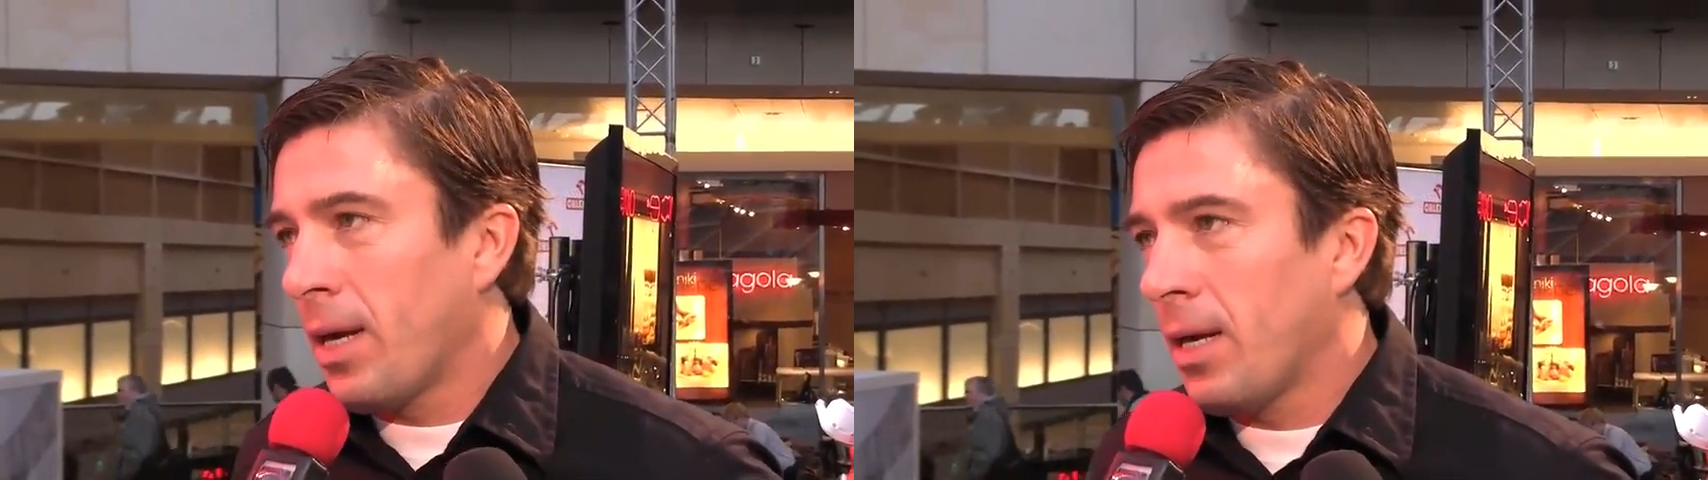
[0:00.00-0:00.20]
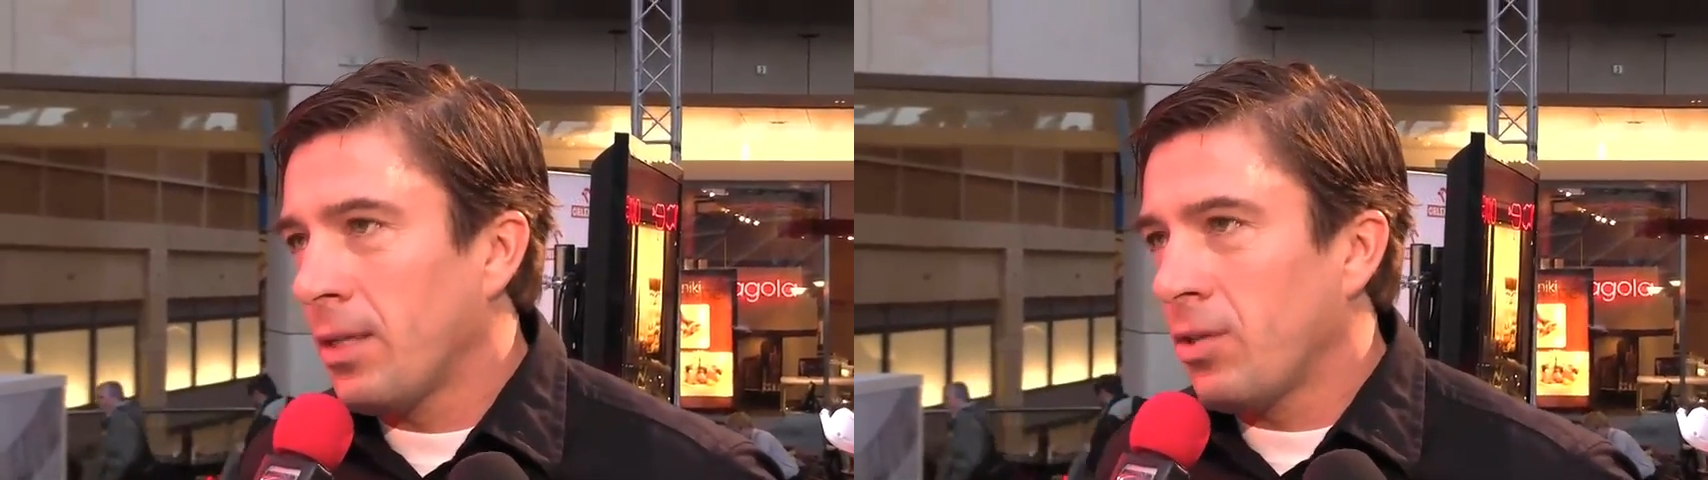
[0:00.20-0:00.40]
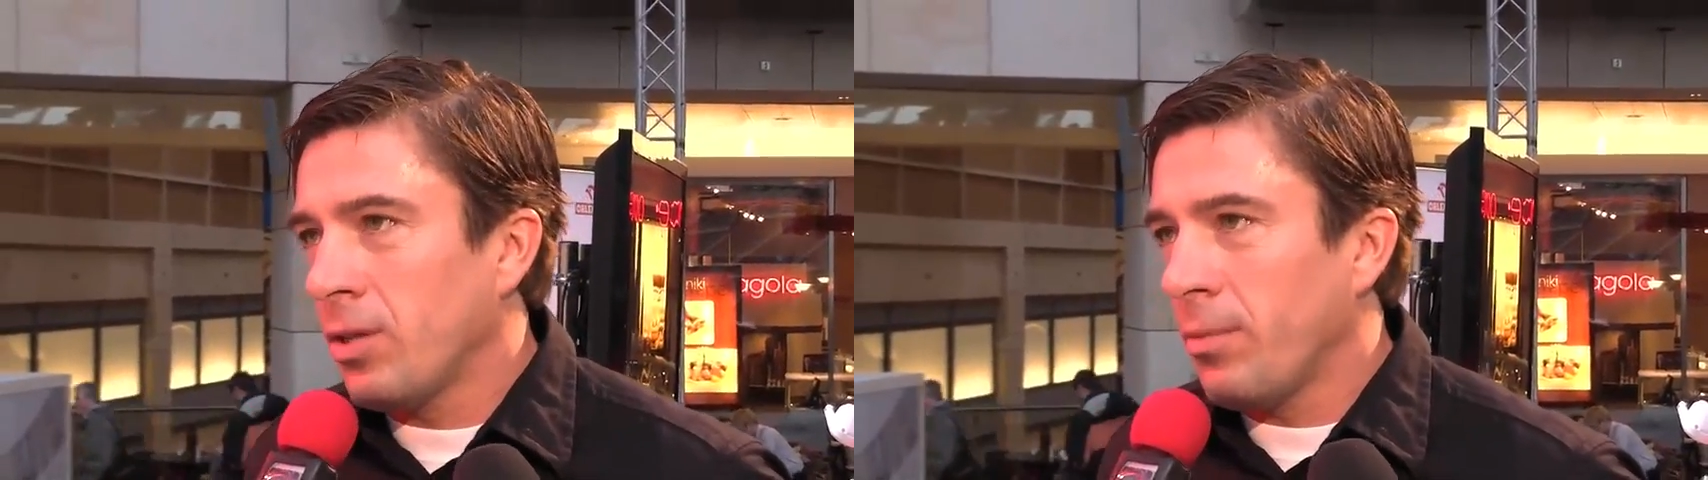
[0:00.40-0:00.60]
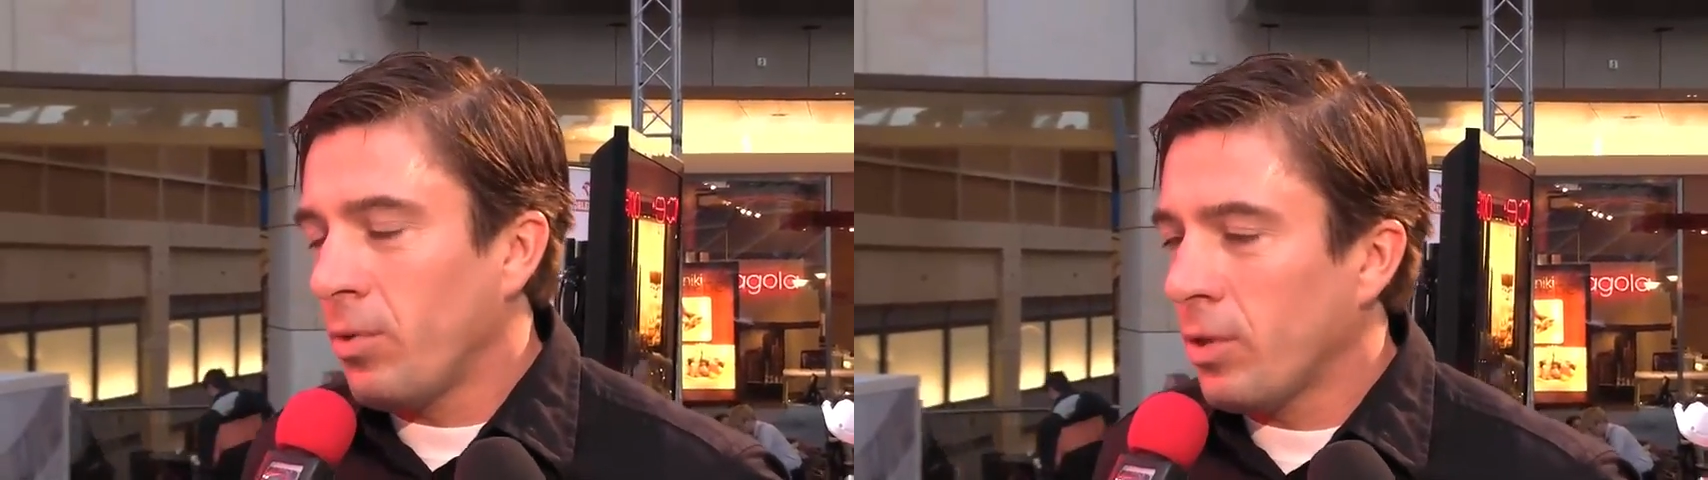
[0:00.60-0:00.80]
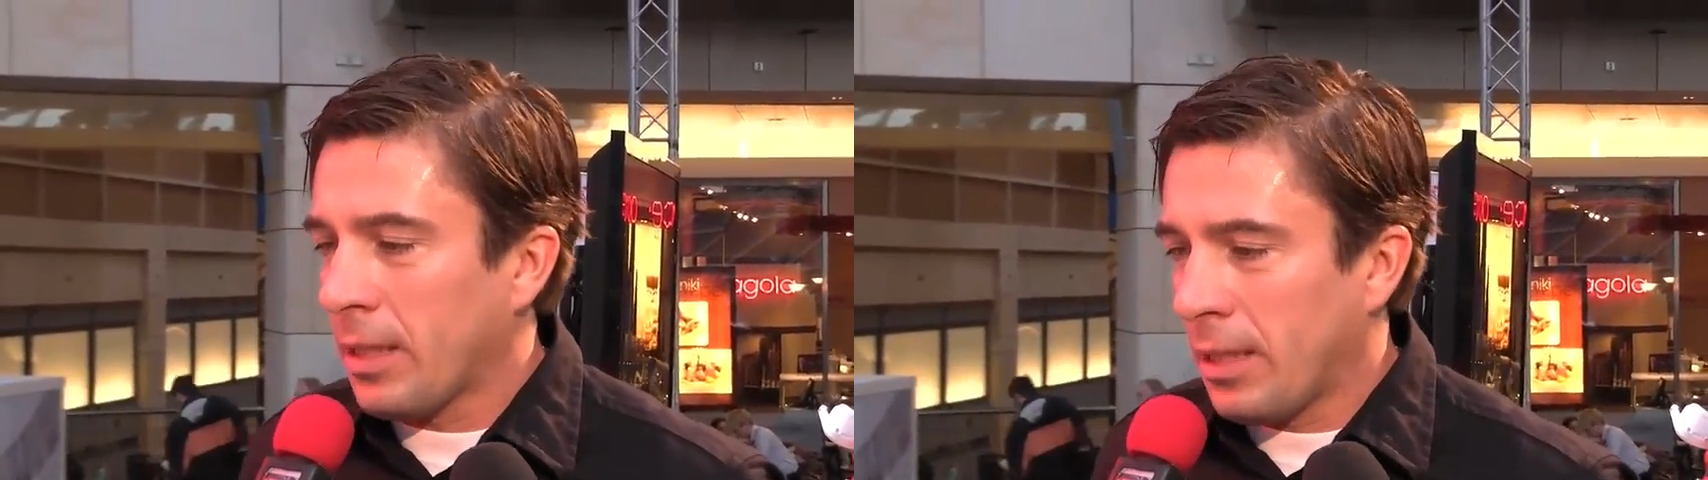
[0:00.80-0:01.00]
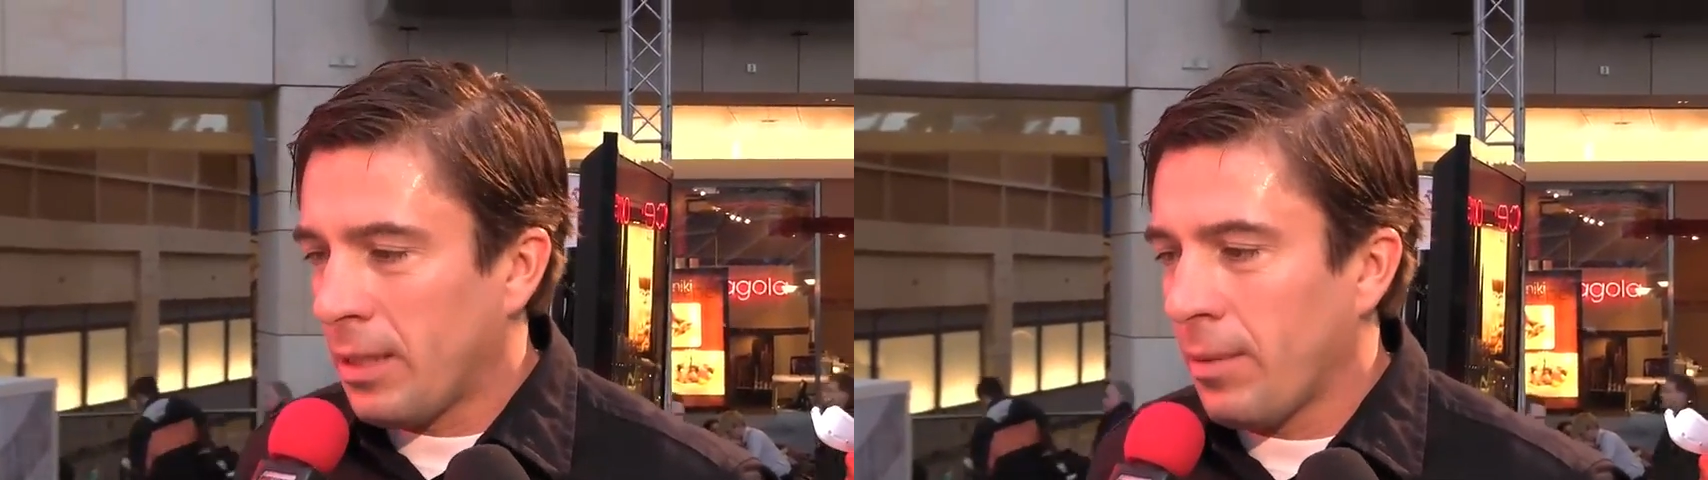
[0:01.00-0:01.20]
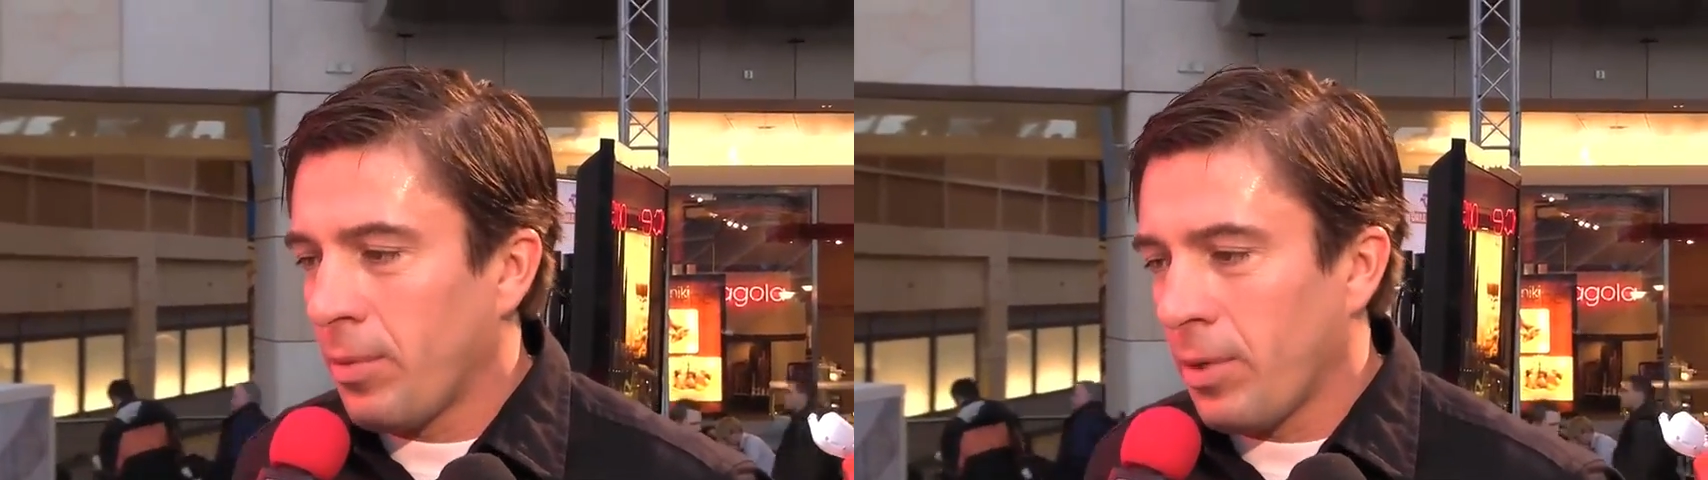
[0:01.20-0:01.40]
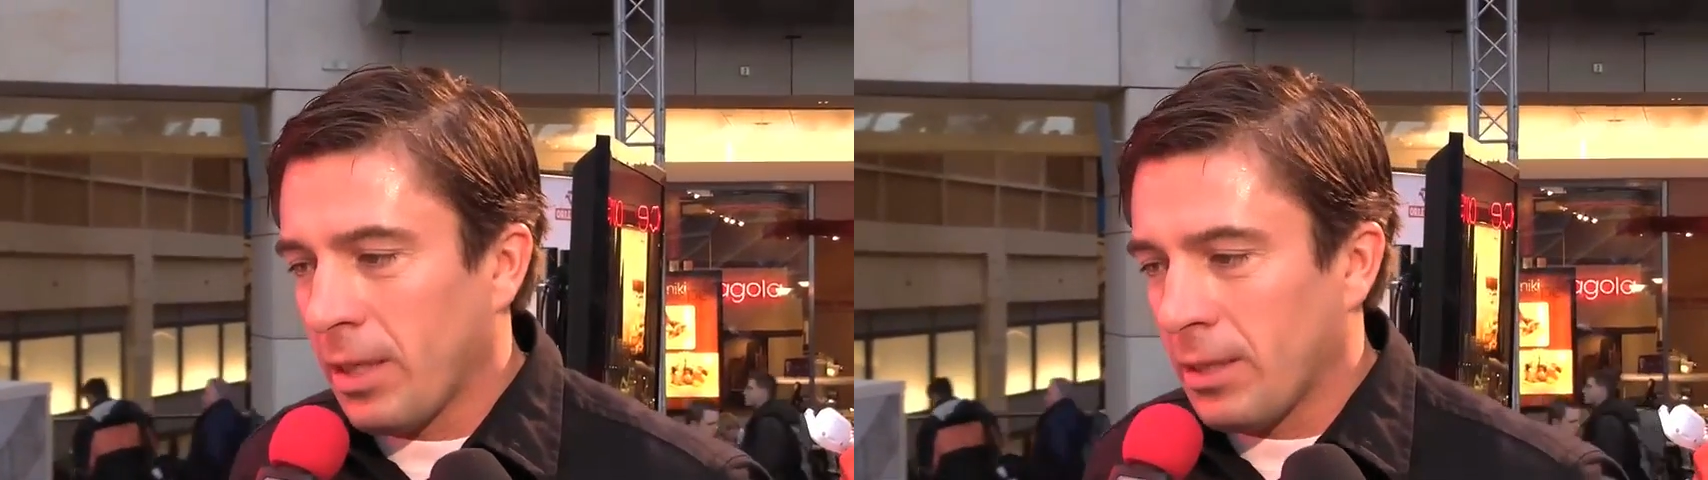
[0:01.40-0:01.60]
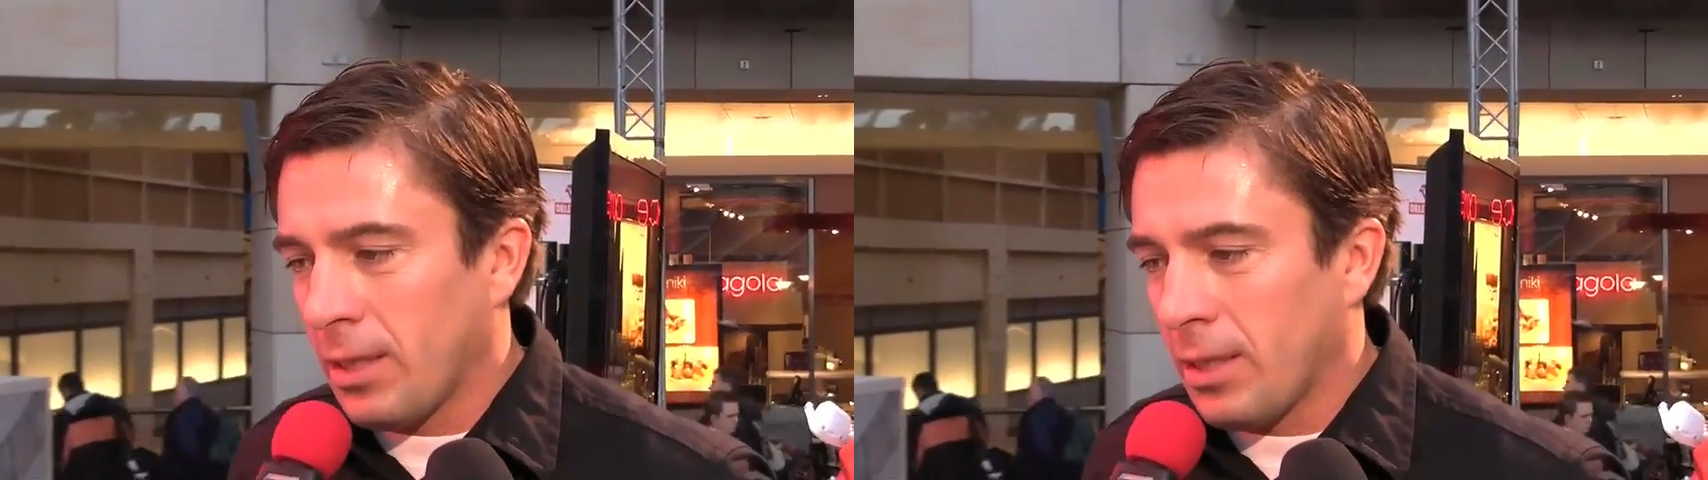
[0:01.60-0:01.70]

ale to nie było takie tempo jak